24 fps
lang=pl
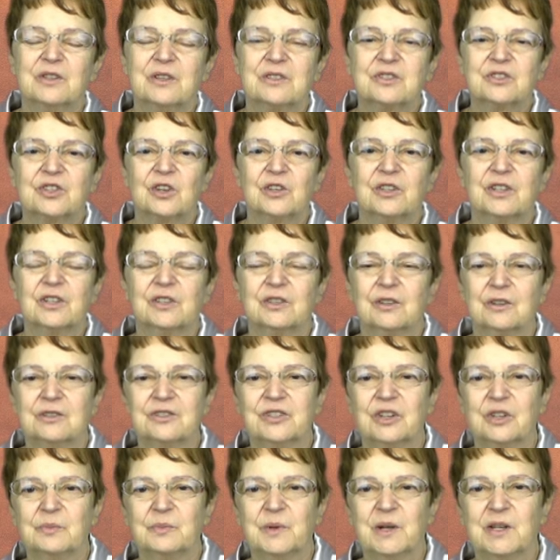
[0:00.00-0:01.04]
te 100
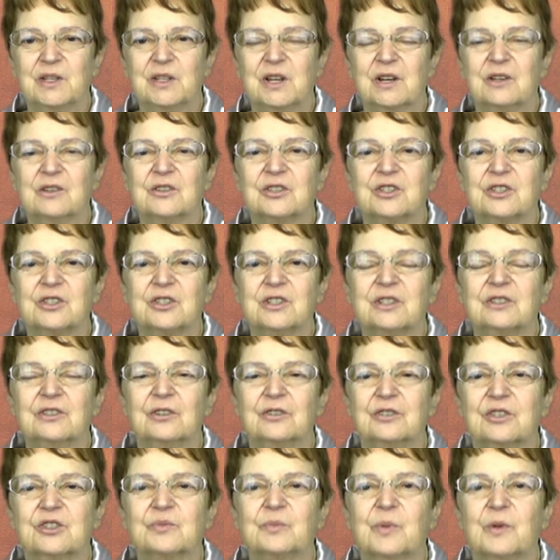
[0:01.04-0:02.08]
jednostek pieniężnych
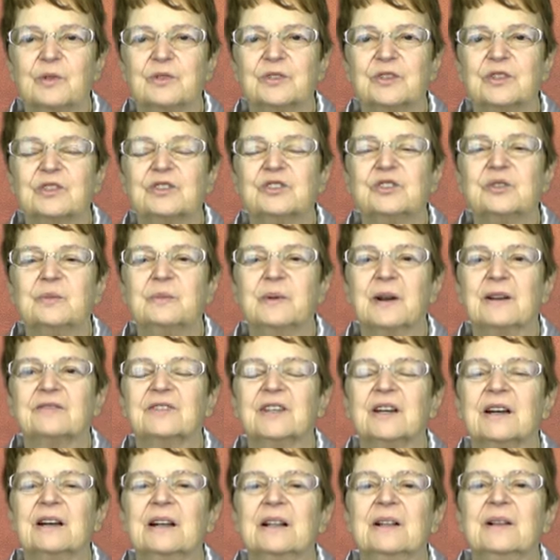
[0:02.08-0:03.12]
do dyspozycji,
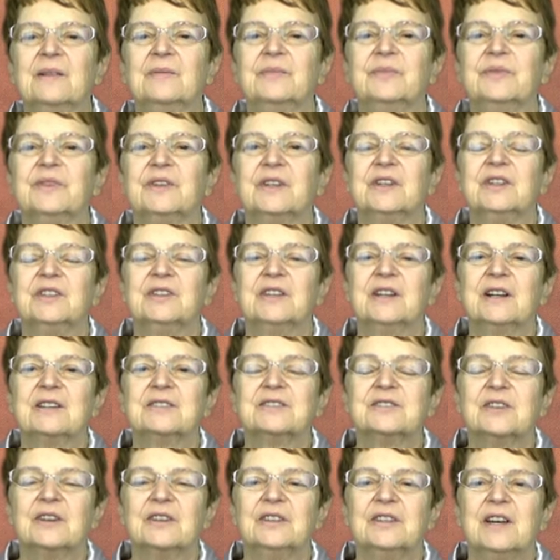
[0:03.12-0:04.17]
prawda? I
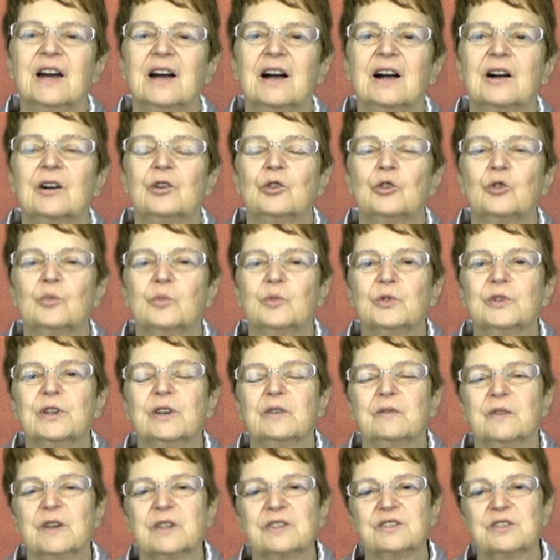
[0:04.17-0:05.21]
teraz ja
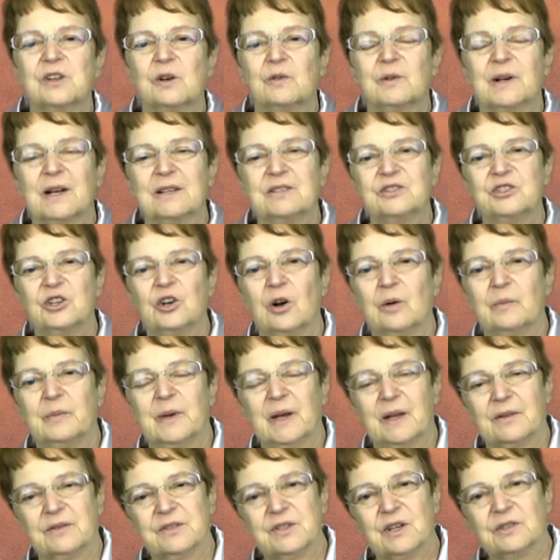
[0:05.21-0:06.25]
kupuję w restauracji
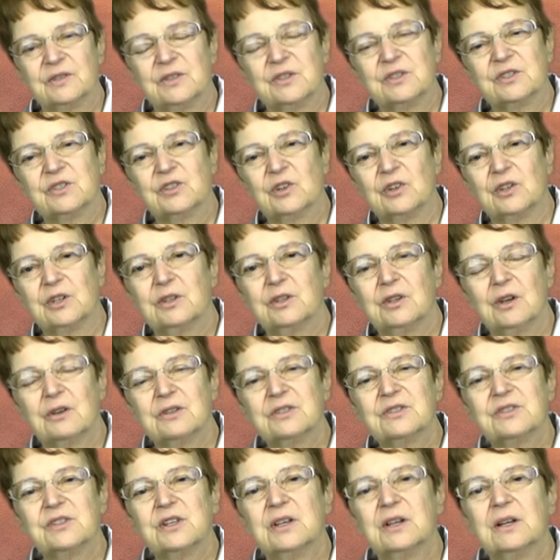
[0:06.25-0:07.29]
obiad za te 100
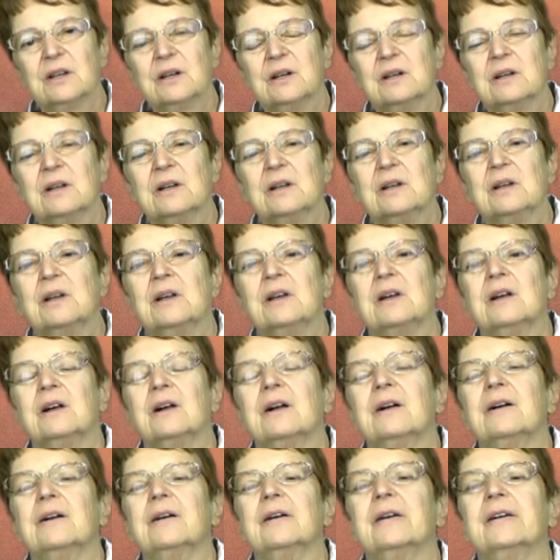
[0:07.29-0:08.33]
jednostek,
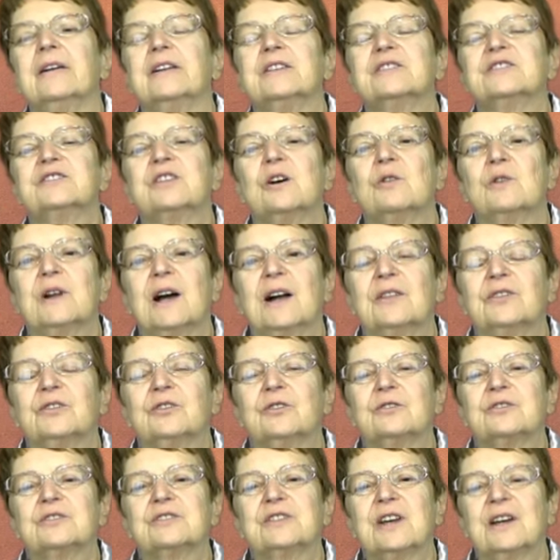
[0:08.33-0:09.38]

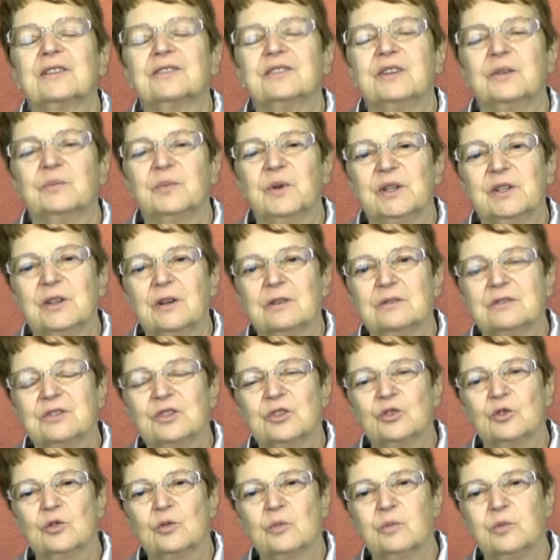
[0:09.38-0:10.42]
Restaurator za te
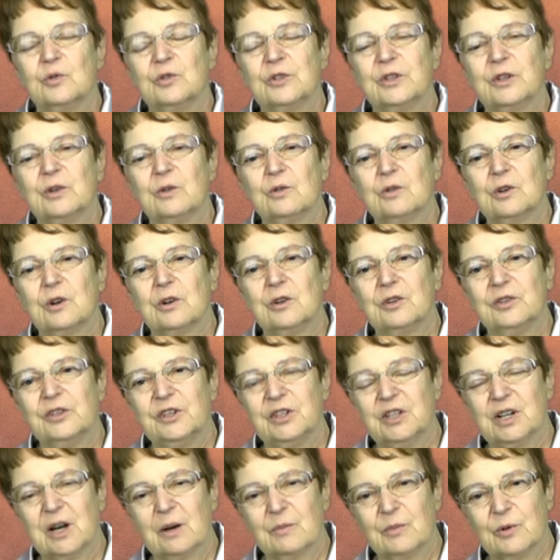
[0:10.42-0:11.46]
pieniądze kupuje u
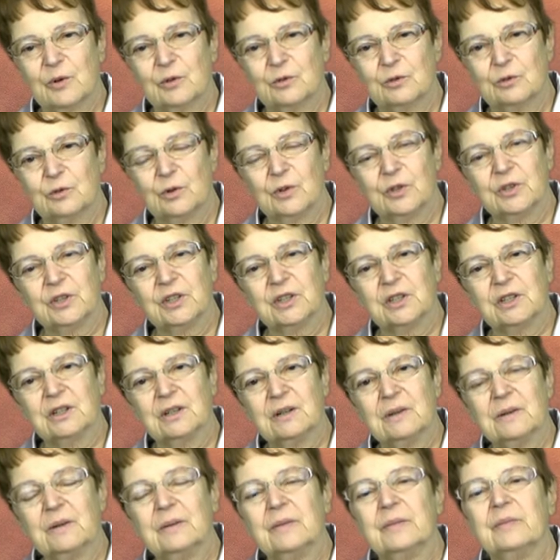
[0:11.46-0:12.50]
rolnika
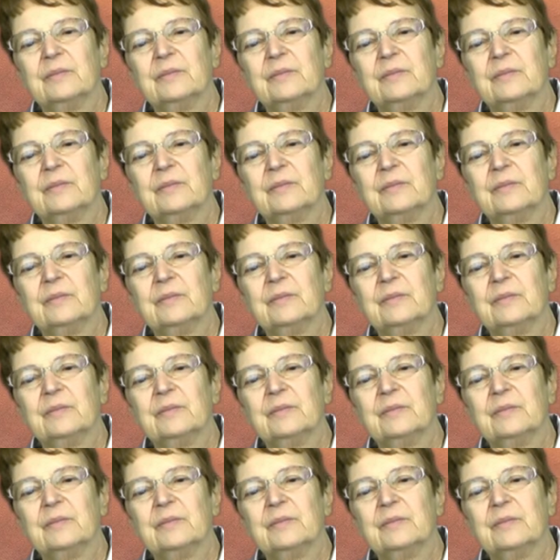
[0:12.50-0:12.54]
produkty,